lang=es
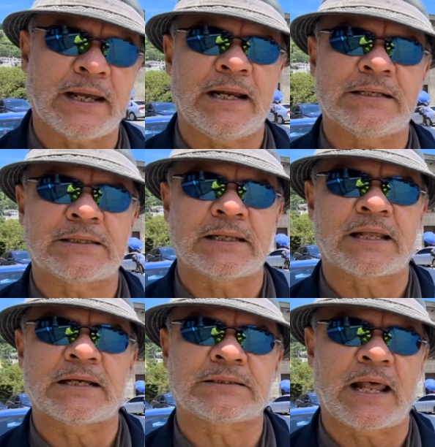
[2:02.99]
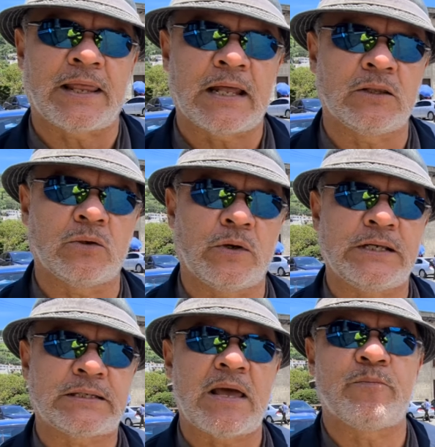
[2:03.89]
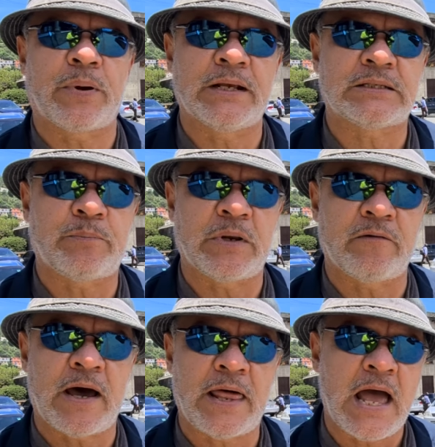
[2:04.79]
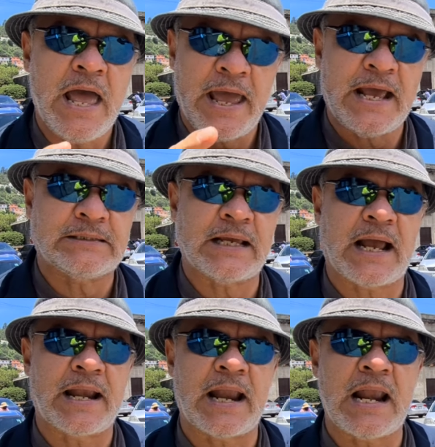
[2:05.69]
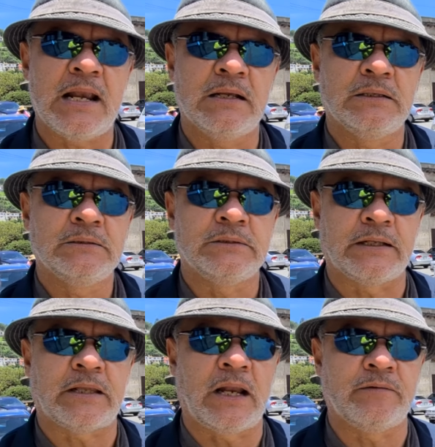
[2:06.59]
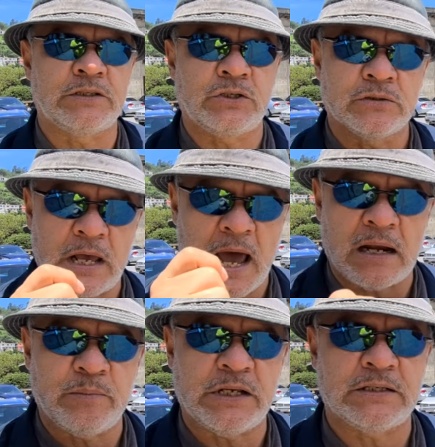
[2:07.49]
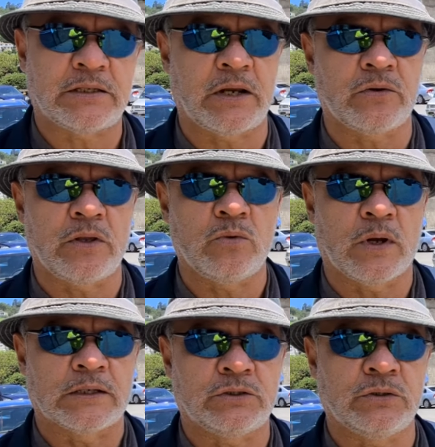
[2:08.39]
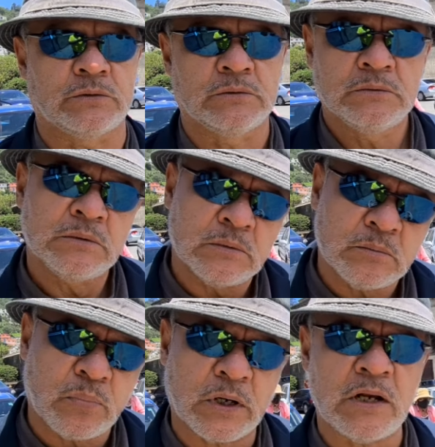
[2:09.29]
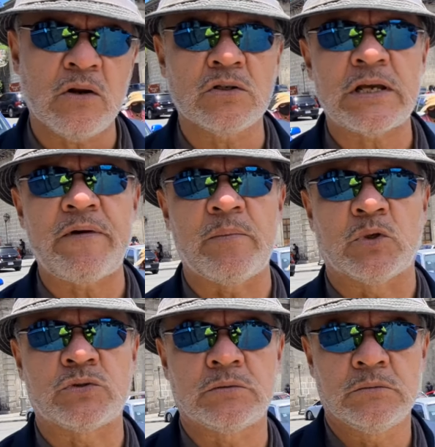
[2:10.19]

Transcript: que le está trasladando esa empresa privada, ese canal de televisión al Ministerio de Educación. Porque no lo sabemos.